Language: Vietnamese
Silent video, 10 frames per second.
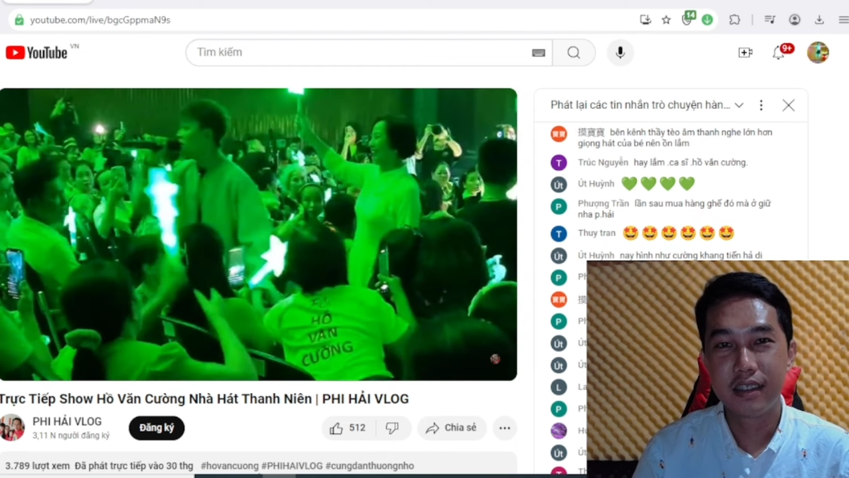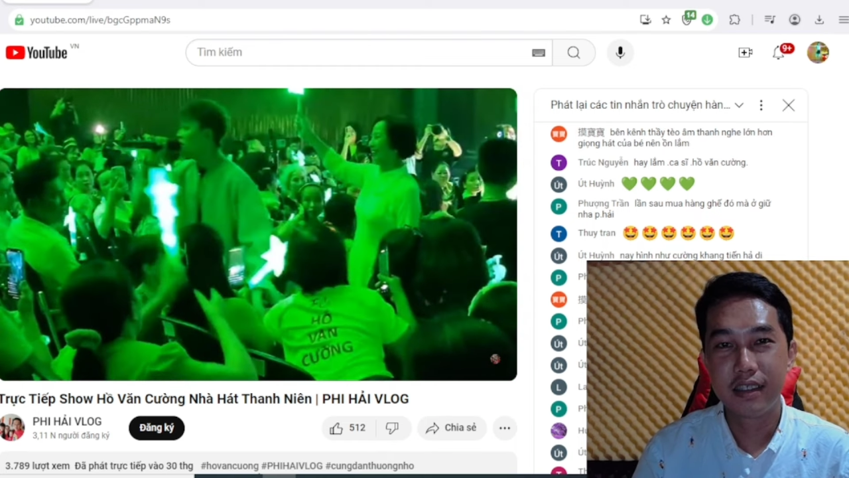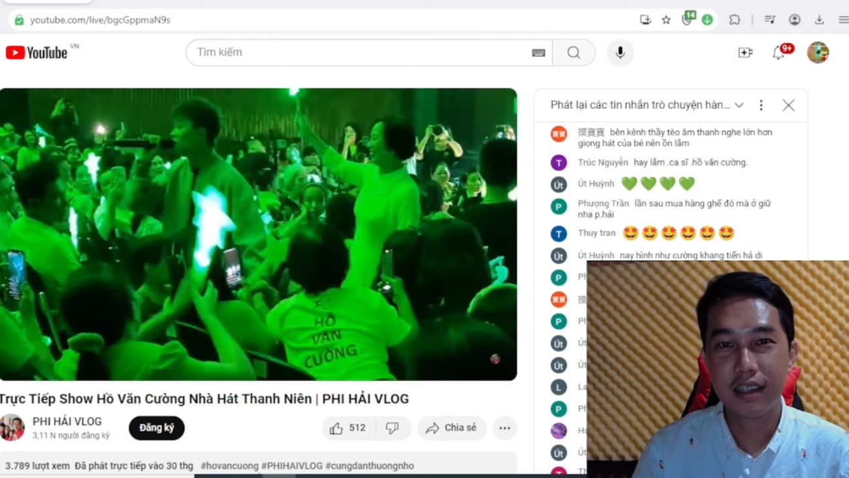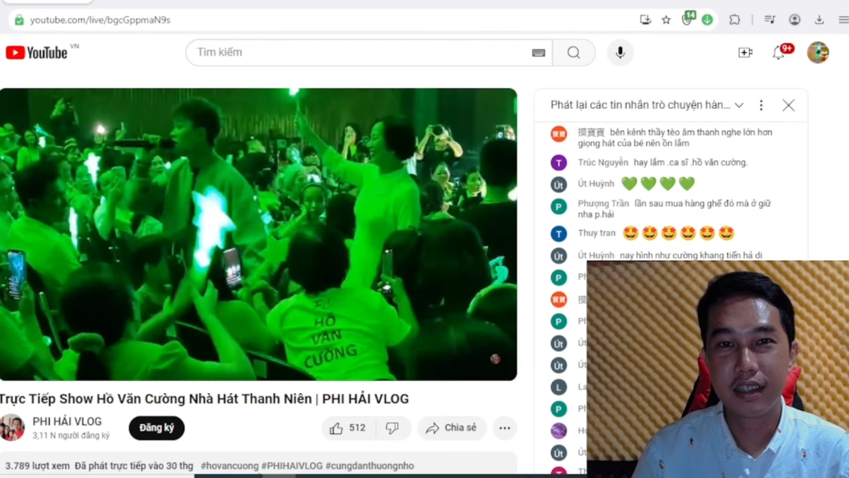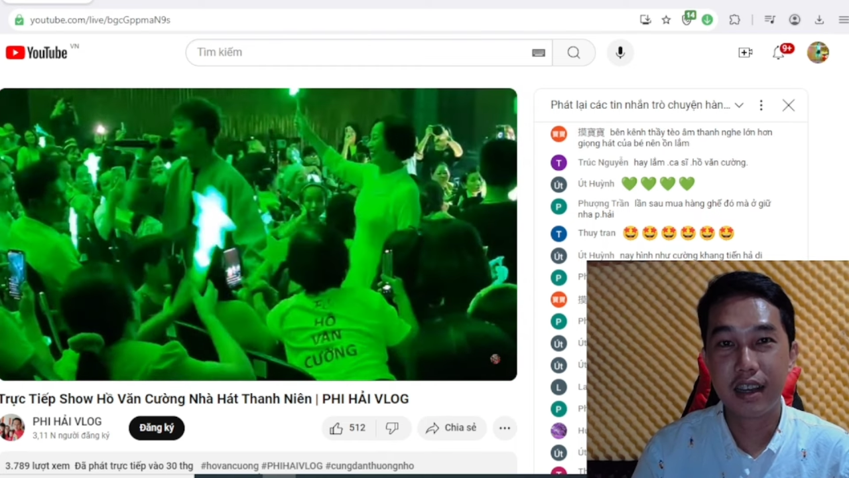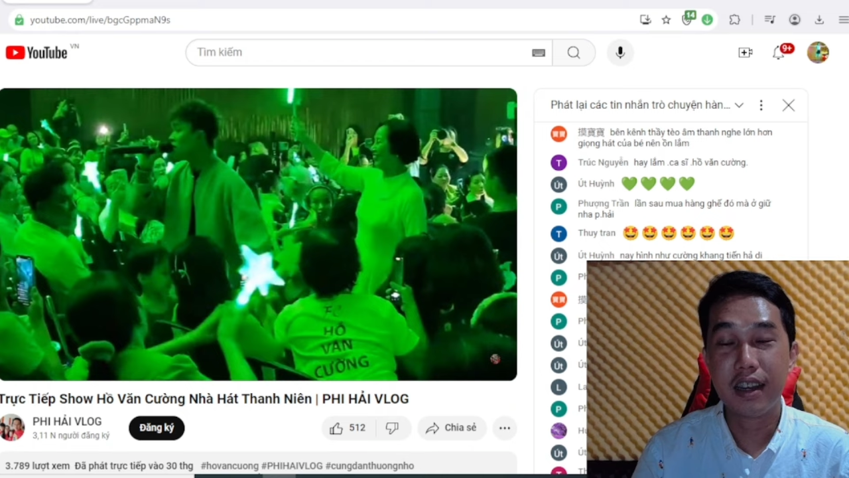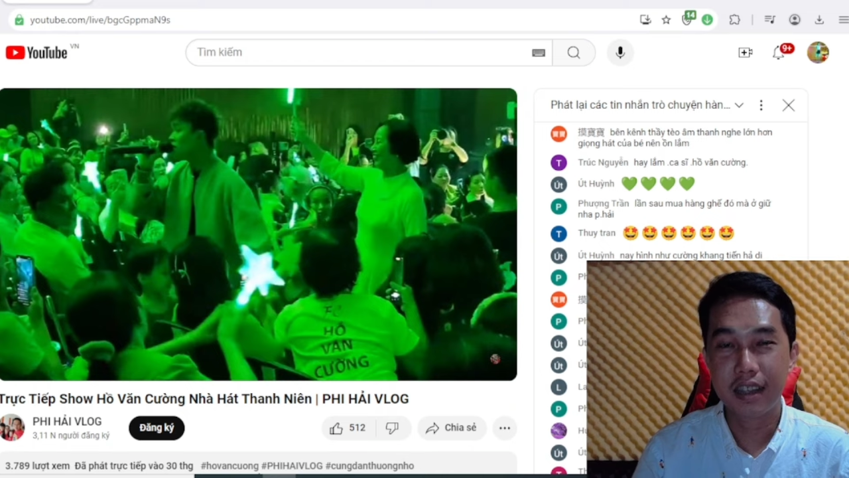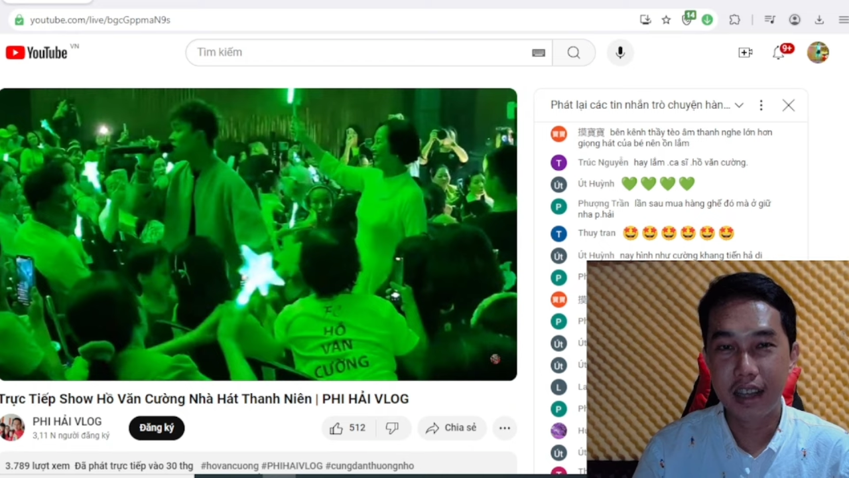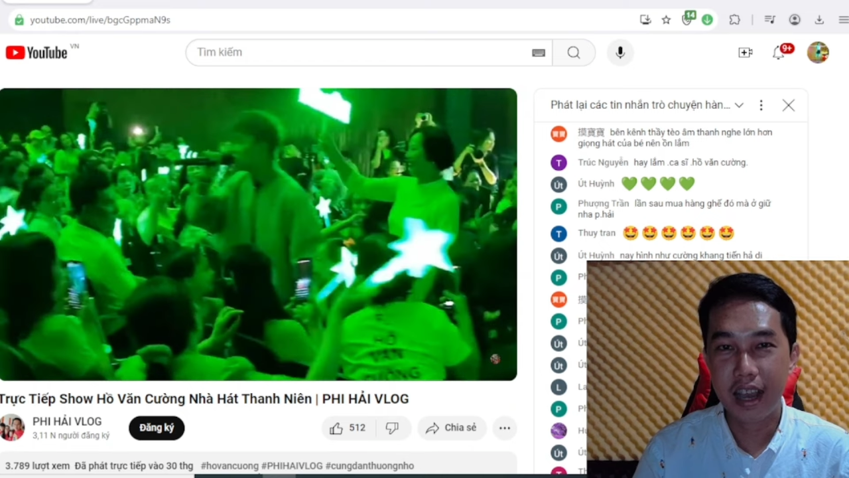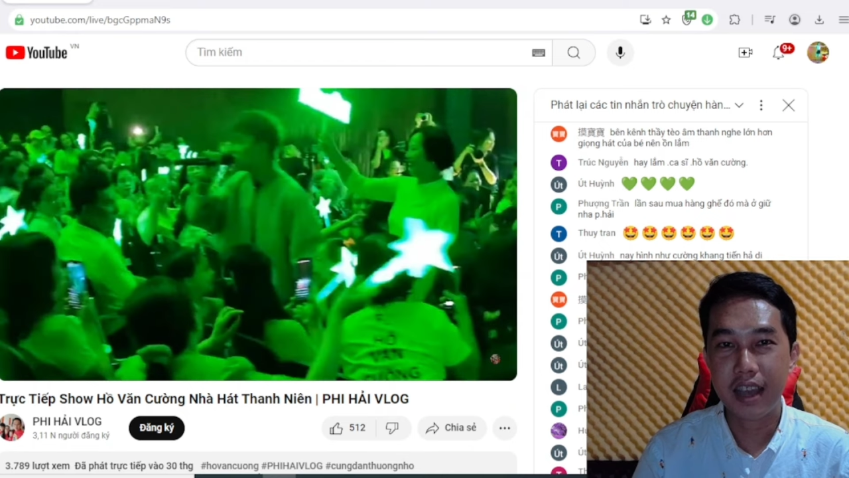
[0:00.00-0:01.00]
những cái lời
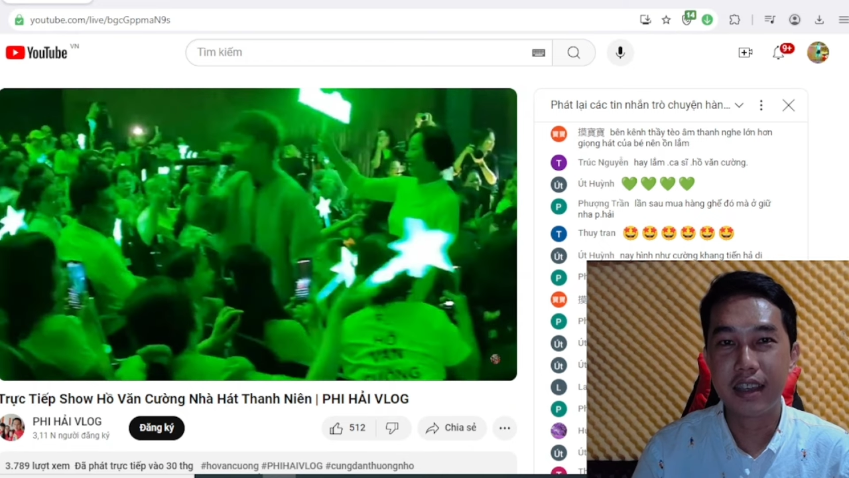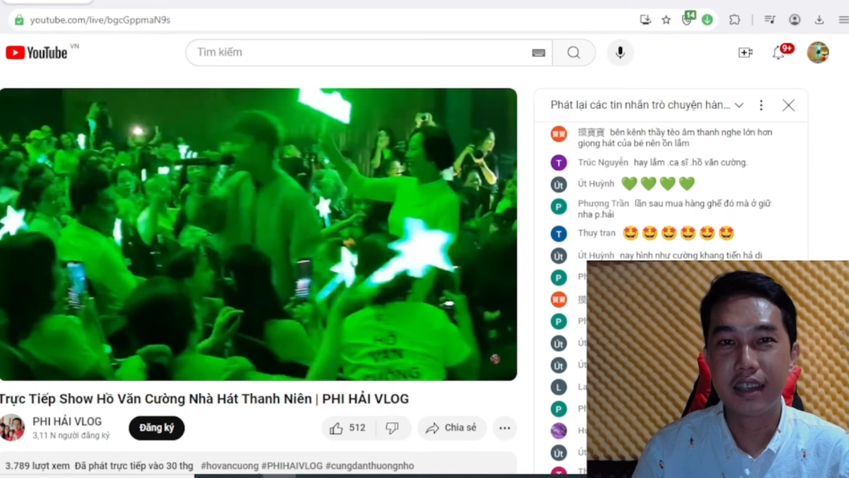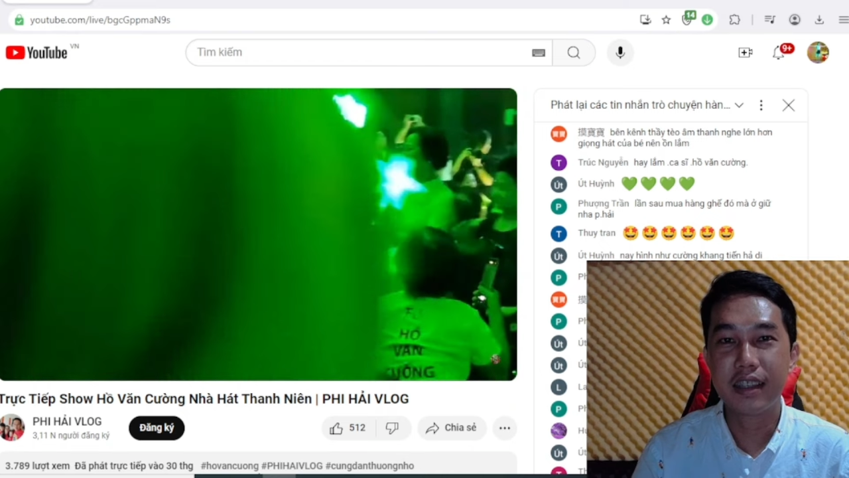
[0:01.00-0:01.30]
ca những